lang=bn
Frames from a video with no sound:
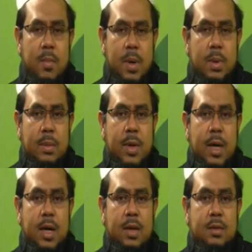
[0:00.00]
বাবা
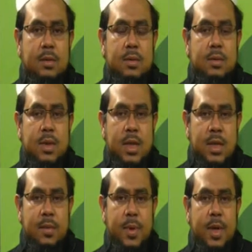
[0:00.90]
মা
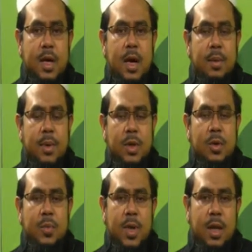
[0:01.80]
হিসাবে আমাদের
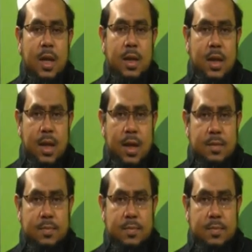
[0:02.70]
উপরে আল্লাহ তালার